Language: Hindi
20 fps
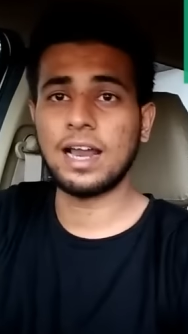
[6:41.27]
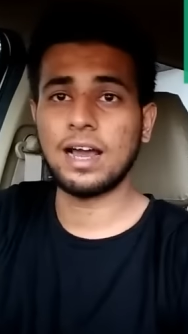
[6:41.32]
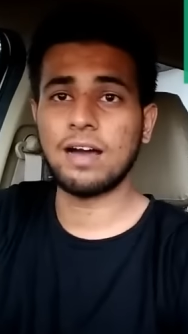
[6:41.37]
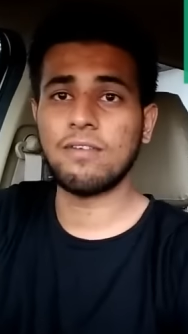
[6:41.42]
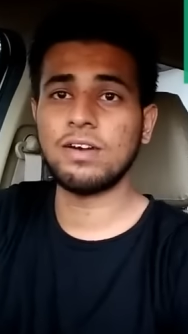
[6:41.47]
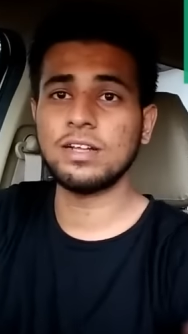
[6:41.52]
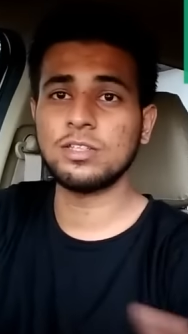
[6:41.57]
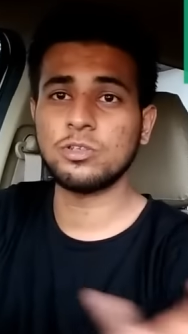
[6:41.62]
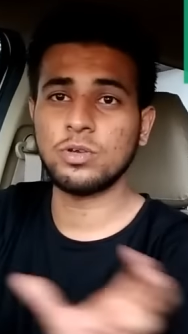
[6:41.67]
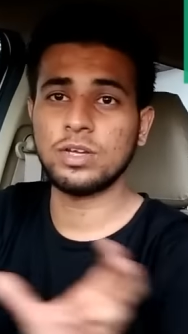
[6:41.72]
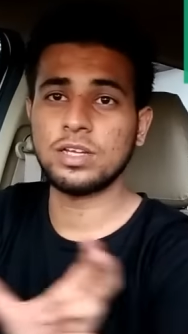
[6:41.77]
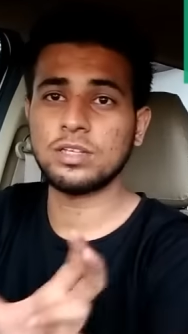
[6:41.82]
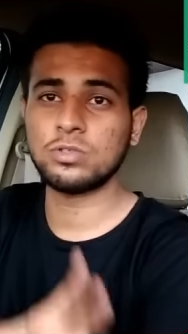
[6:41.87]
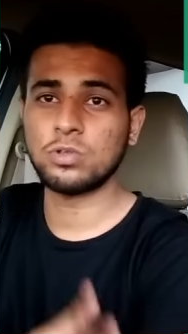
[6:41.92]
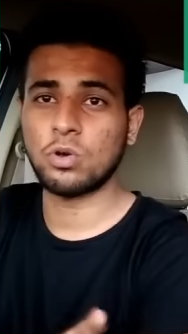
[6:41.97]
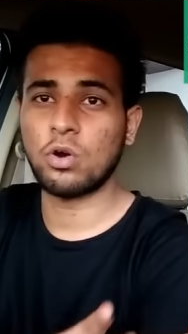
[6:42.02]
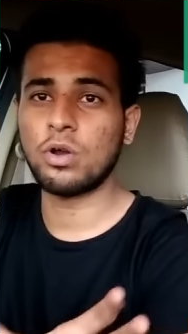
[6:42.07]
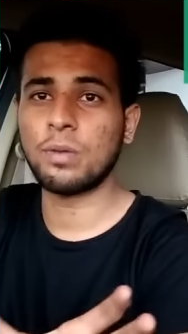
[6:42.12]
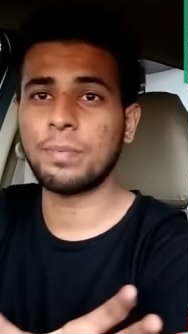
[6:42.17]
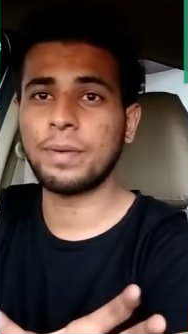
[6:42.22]
अलावा जो ये
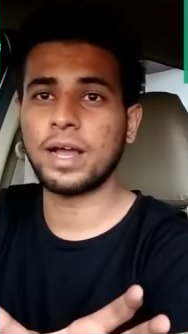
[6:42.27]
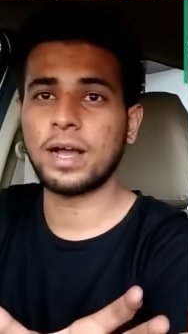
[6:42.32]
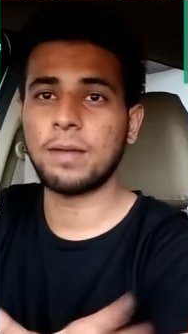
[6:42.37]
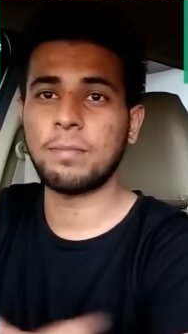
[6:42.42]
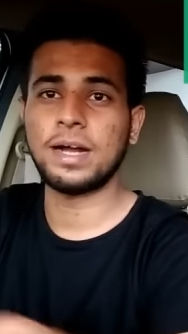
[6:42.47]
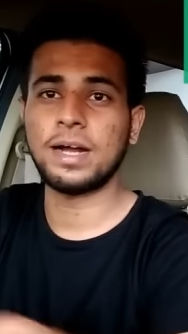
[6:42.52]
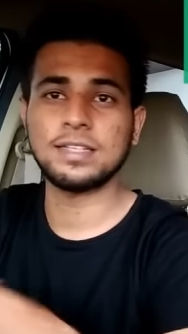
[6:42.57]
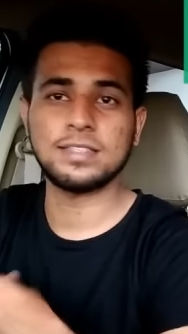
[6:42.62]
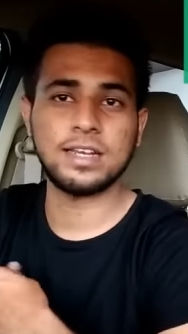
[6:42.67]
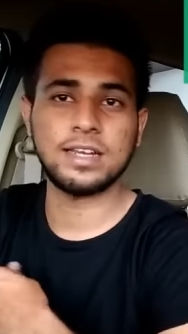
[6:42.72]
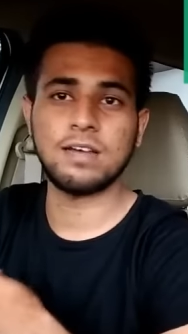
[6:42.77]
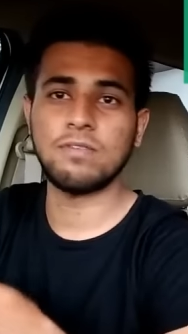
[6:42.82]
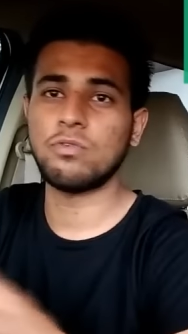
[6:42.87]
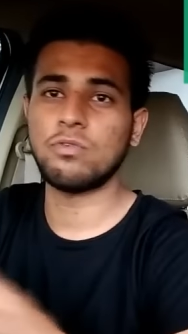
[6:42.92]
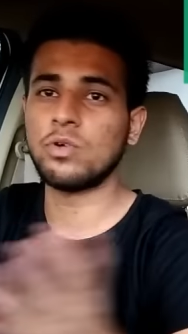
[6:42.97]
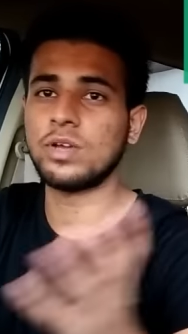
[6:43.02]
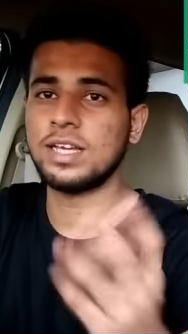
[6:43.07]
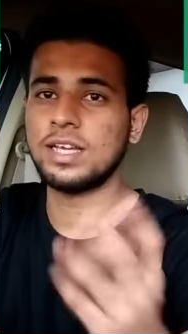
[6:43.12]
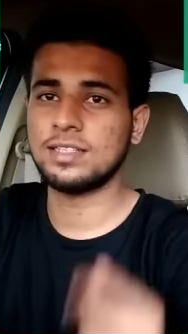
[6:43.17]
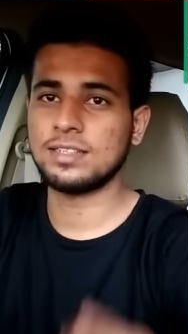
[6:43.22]
सौ रुपए का मार्जिन है
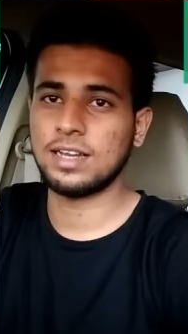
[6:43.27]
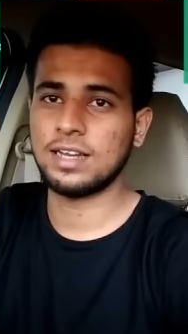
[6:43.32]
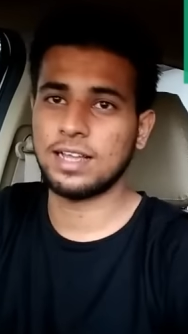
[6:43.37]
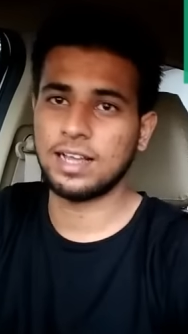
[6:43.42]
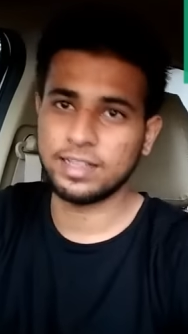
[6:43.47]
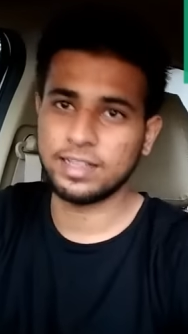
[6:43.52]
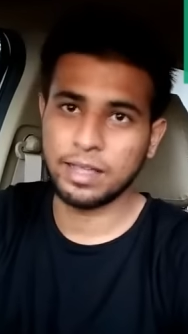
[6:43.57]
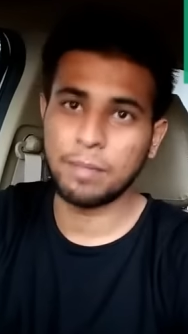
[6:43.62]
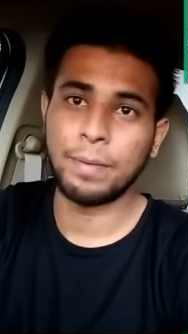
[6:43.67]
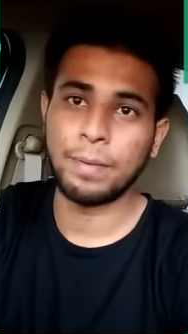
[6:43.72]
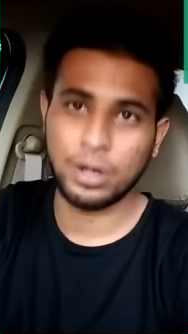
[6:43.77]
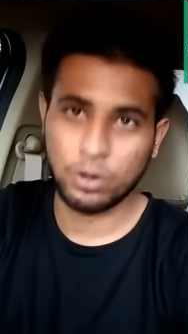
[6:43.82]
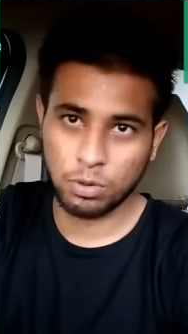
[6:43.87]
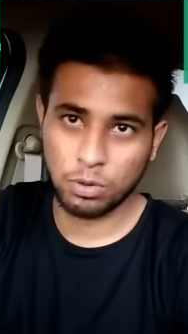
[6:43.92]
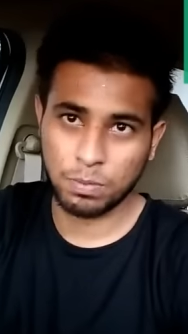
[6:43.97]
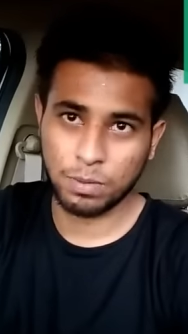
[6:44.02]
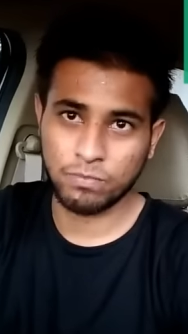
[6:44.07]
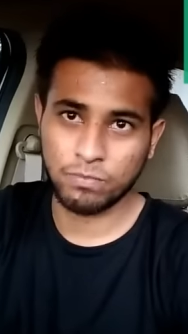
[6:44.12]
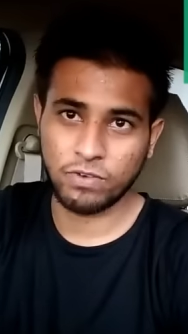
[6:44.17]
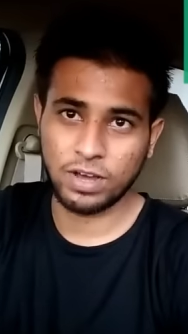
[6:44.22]
वो खींच ले जाते हैं
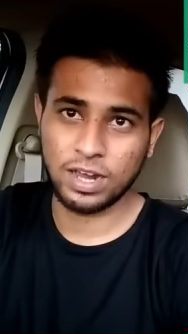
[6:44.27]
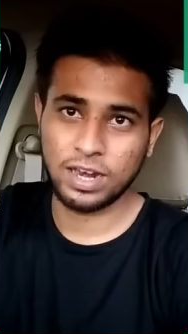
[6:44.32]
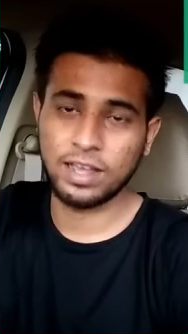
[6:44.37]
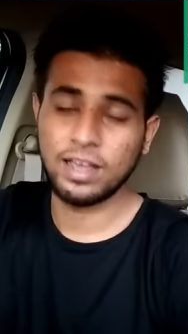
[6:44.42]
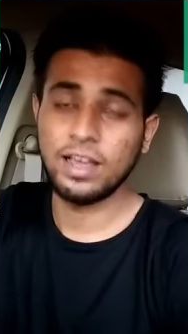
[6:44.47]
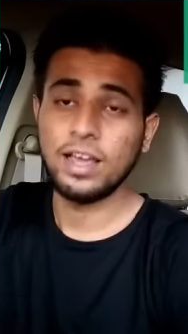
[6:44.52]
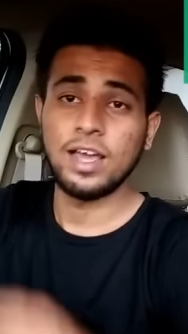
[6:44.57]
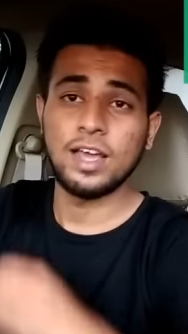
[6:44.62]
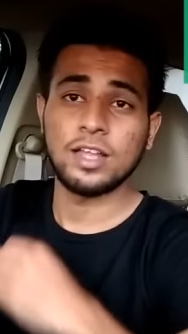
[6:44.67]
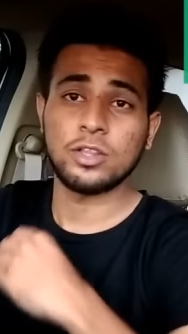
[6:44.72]
पेट्रोल पंप वाले